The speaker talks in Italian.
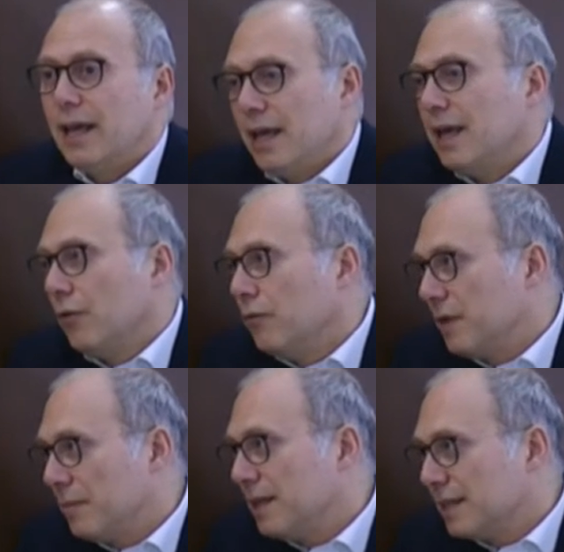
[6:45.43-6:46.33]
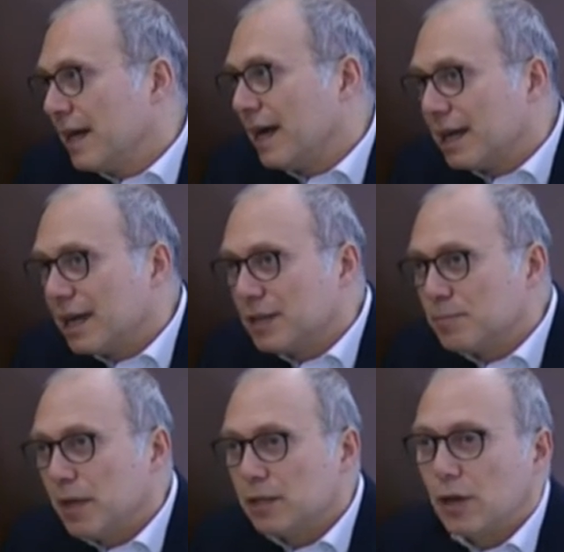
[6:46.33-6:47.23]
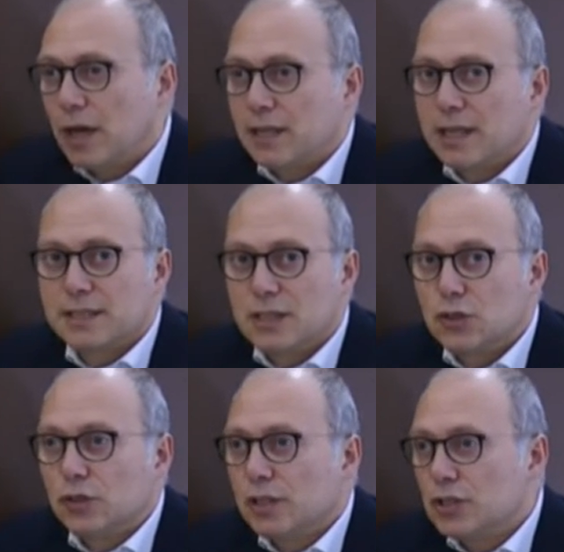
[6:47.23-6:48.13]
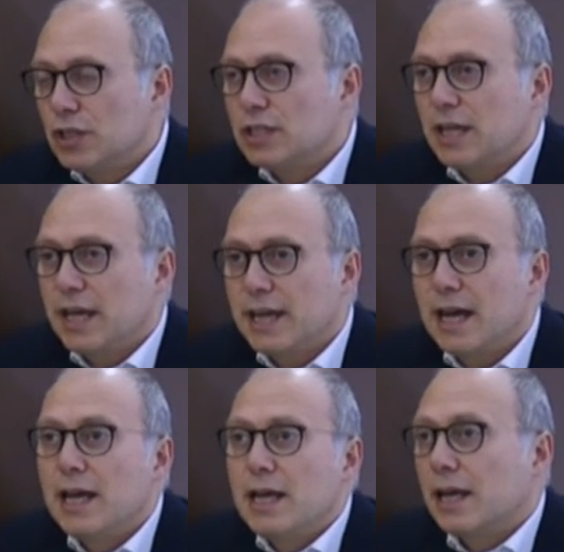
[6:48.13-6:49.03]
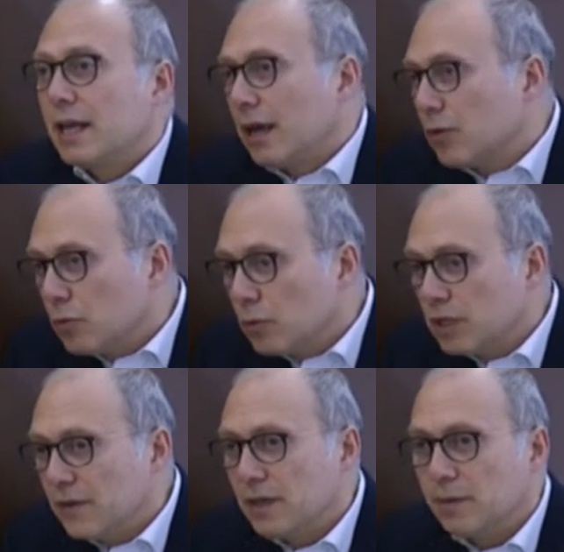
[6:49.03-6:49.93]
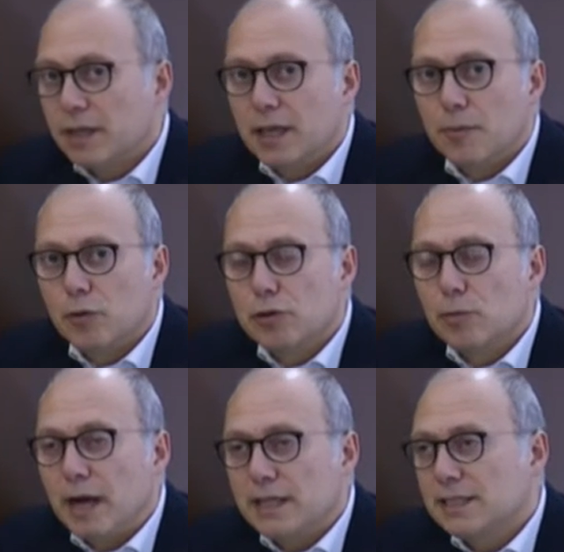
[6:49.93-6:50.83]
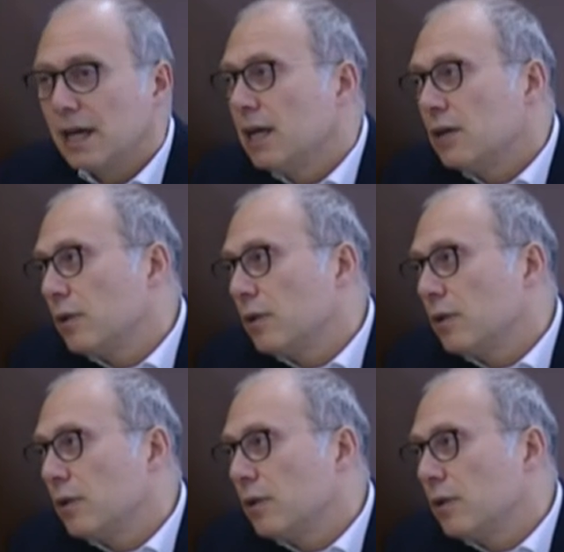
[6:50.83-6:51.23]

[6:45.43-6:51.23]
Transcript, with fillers: e ovviamente anche rispetto alla tassazione necessaria che comunque deve rimanere molto bassa,